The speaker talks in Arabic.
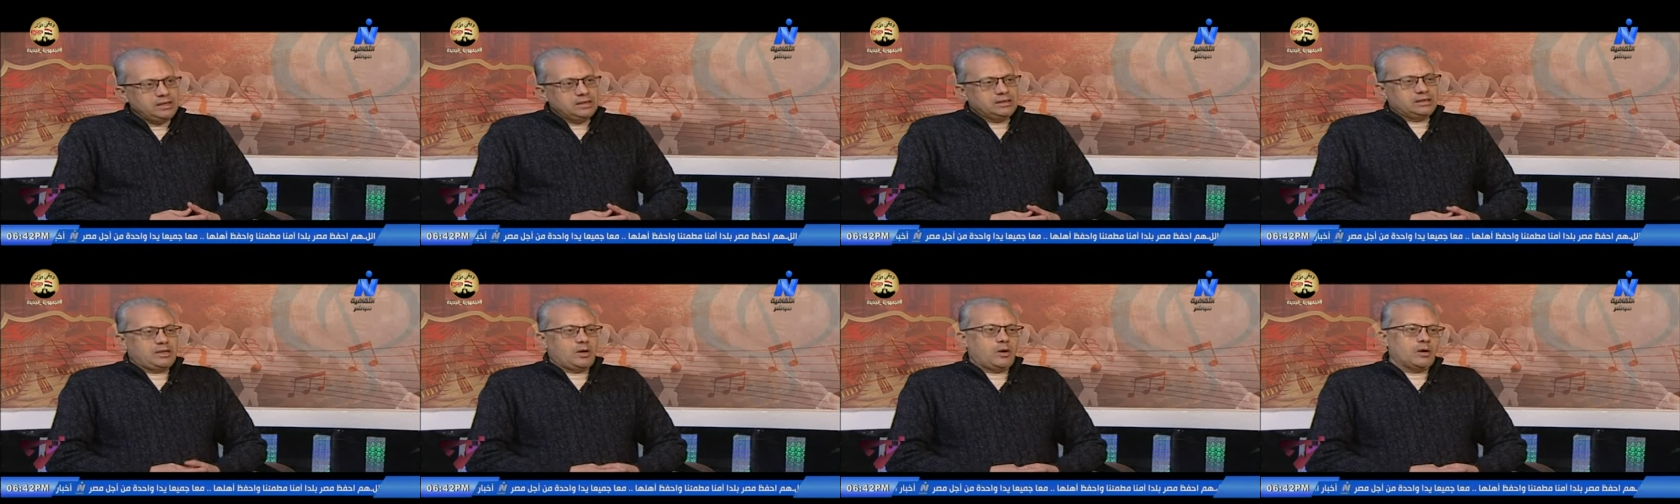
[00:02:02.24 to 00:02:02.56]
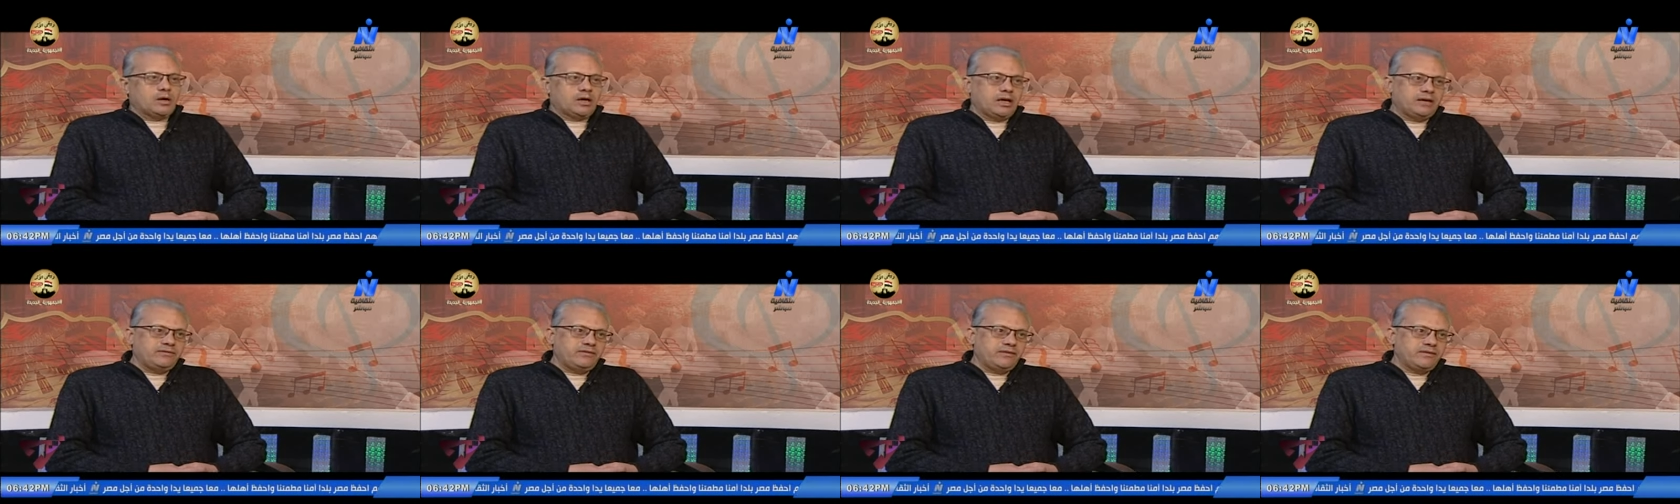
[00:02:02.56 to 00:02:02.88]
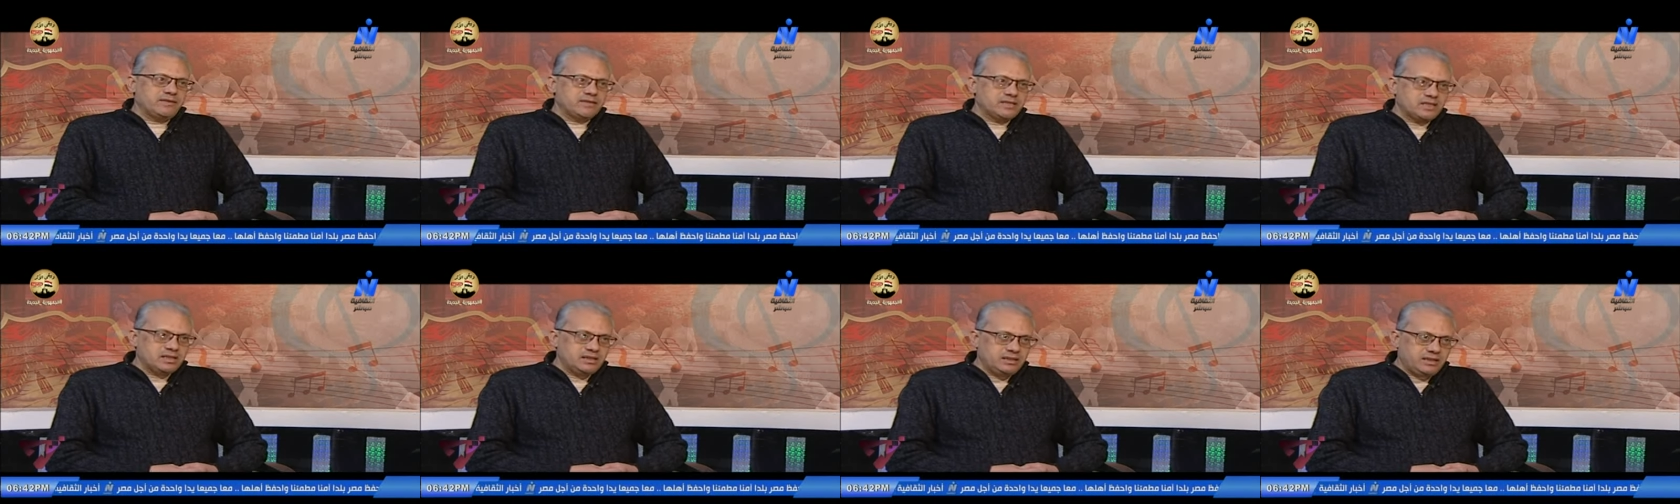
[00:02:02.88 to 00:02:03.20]
توقف
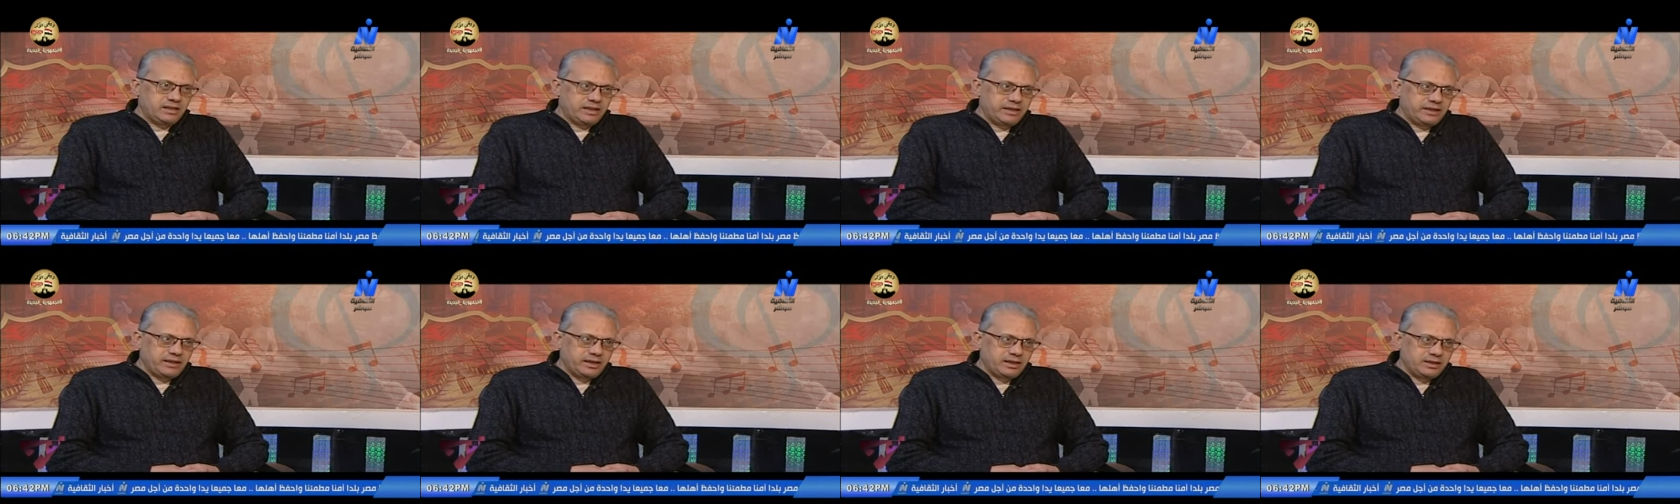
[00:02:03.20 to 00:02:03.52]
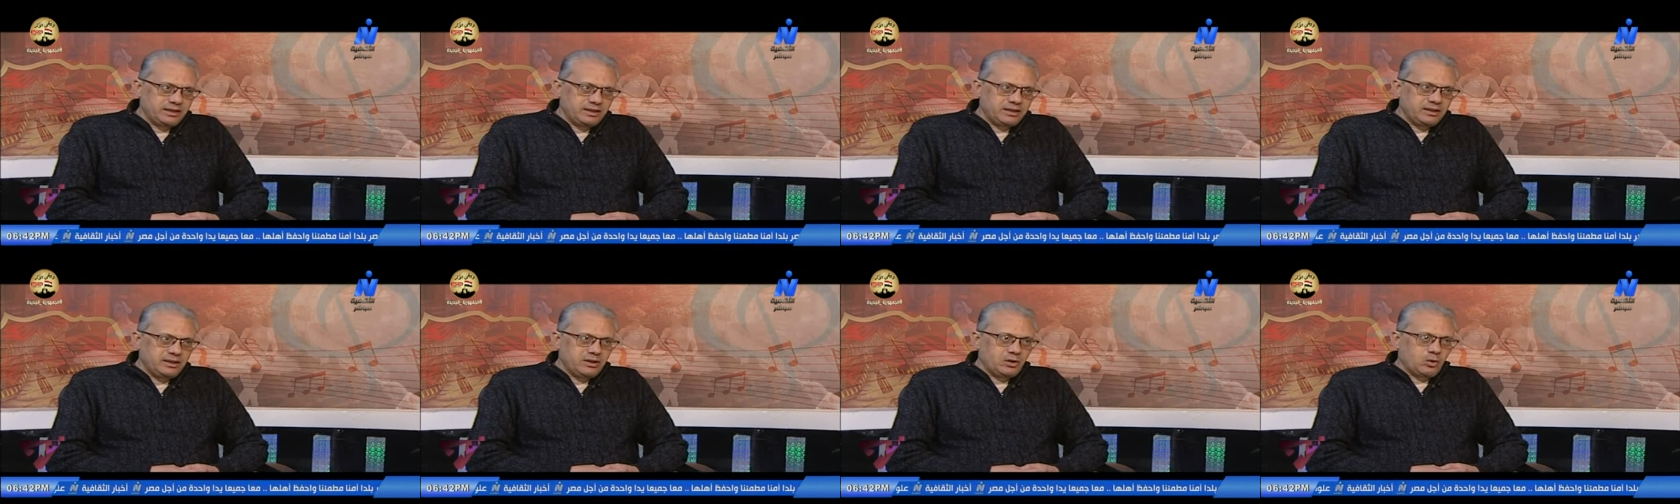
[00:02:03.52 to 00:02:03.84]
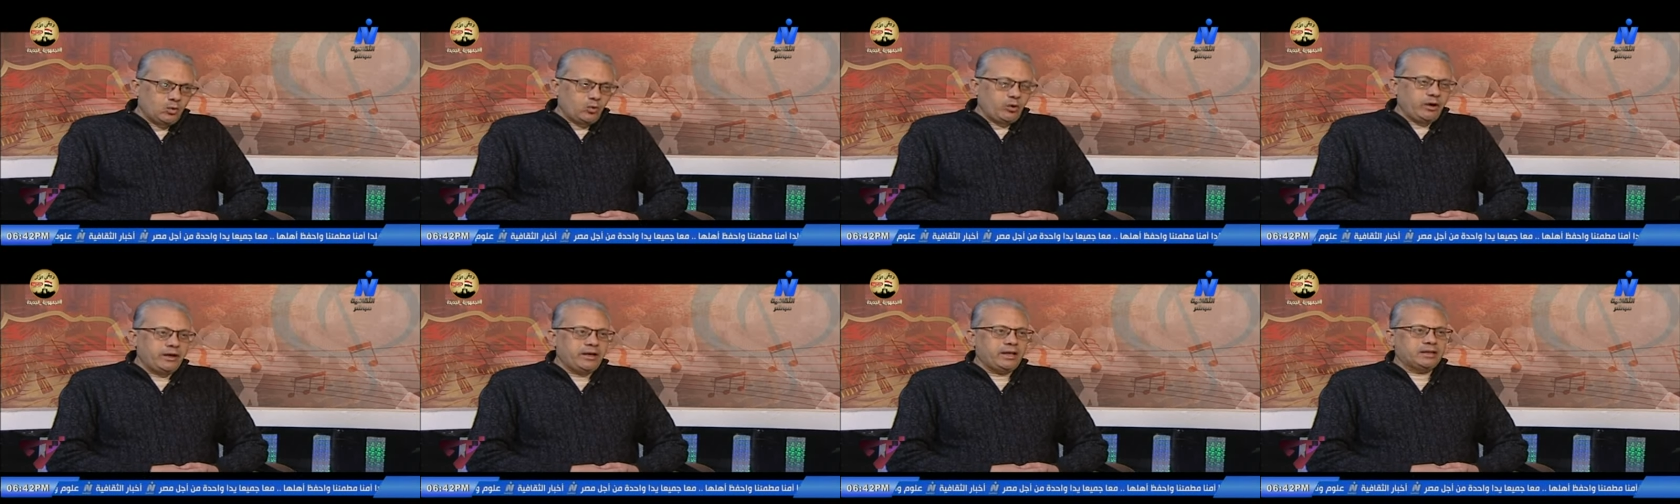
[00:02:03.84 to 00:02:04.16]
في اسكندريه
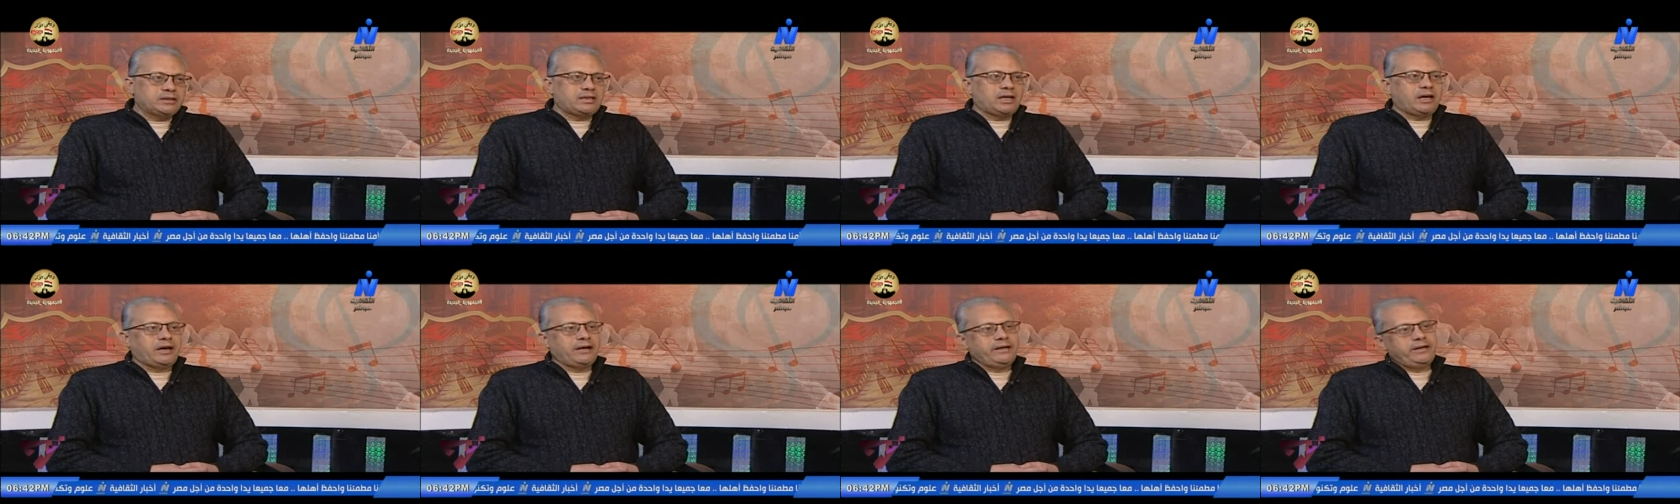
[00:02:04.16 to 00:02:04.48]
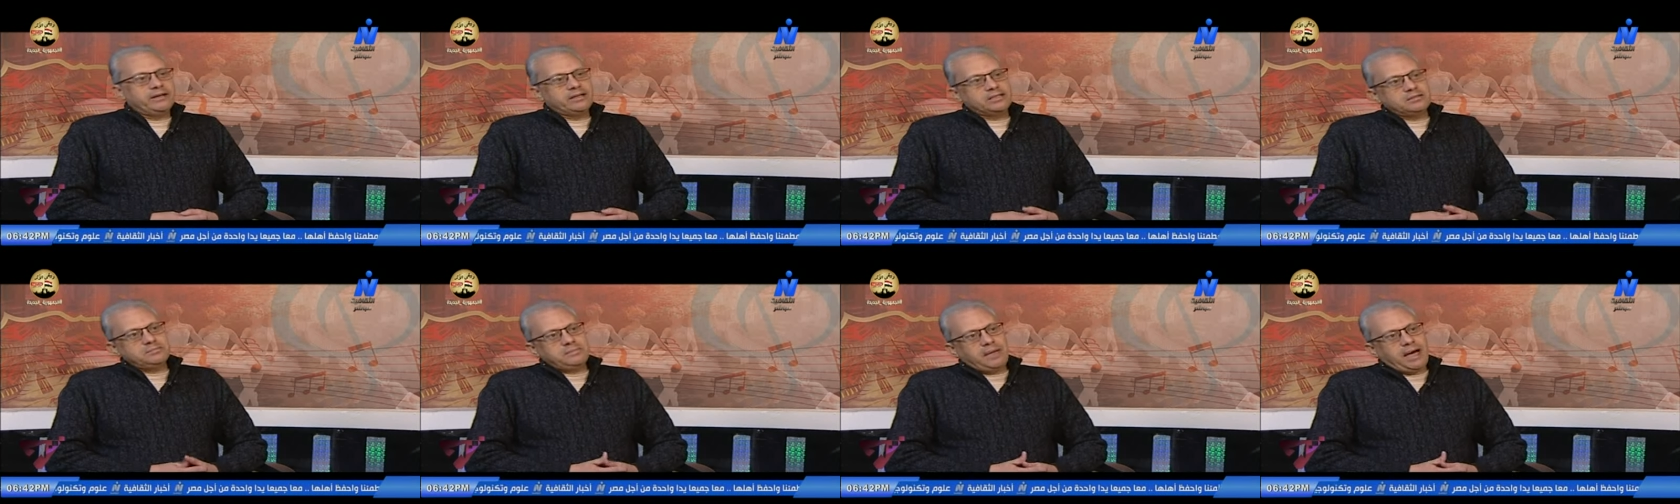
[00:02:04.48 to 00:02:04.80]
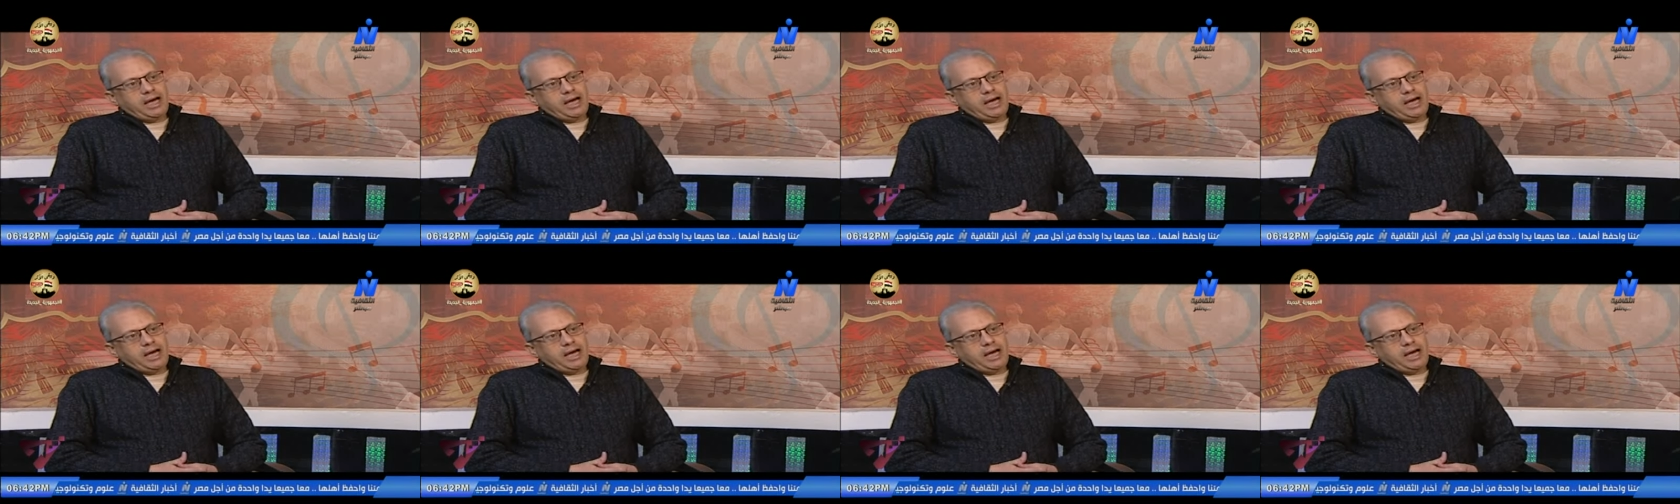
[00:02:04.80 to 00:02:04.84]
وهنا تغيرت